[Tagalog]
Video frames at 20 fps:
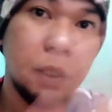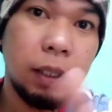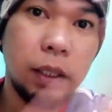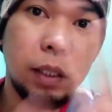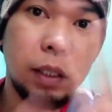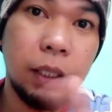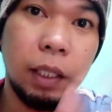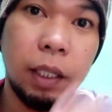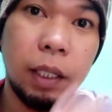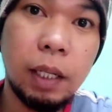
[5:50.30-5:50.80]

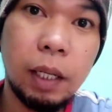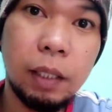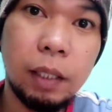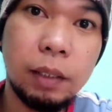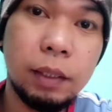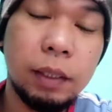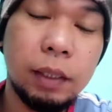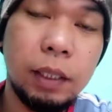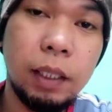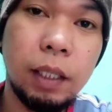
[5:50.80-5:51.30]
Hindi
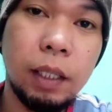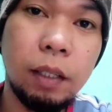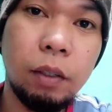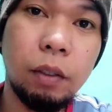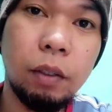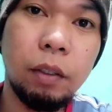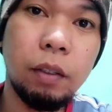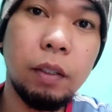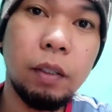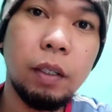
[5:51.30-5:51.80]
guys, hindi
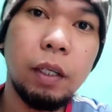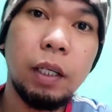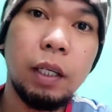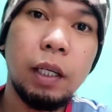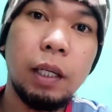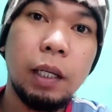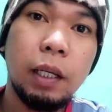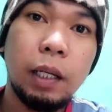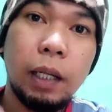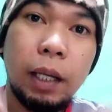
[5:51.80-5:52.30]
ganon.
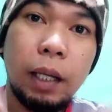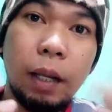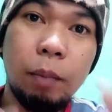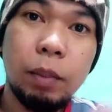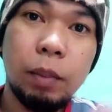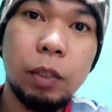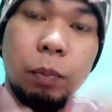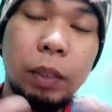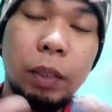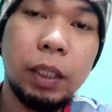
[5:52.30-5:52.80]
Kaya
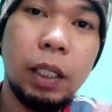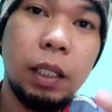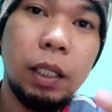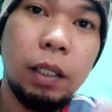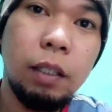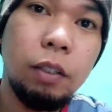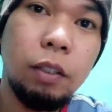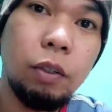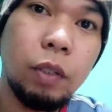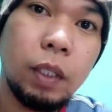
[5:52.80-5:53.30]
mas
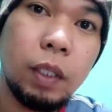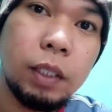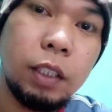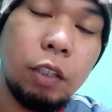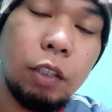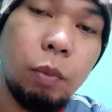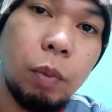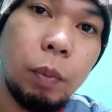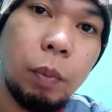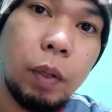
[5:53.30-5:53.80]
matining yun kasi
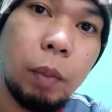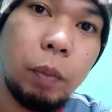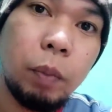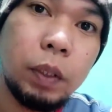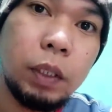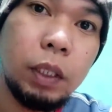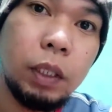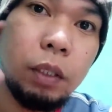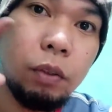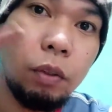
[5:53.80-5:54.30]
kung
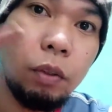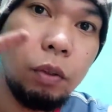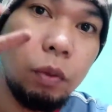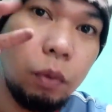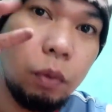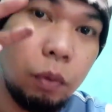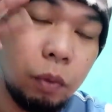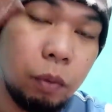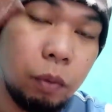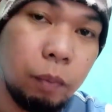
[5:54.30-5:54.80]
mapapansin nyo,
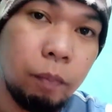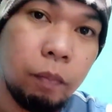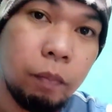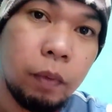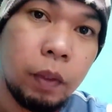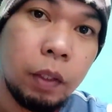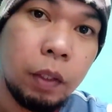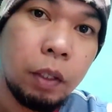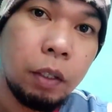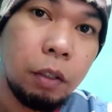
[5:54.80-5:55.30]
yung,
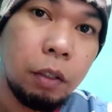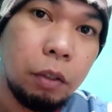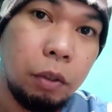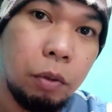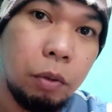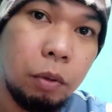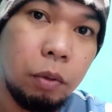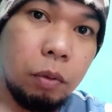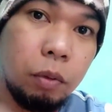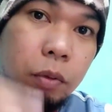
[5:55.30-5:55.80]

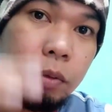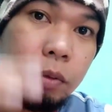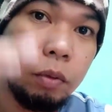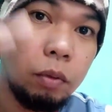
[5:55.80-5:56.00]
yung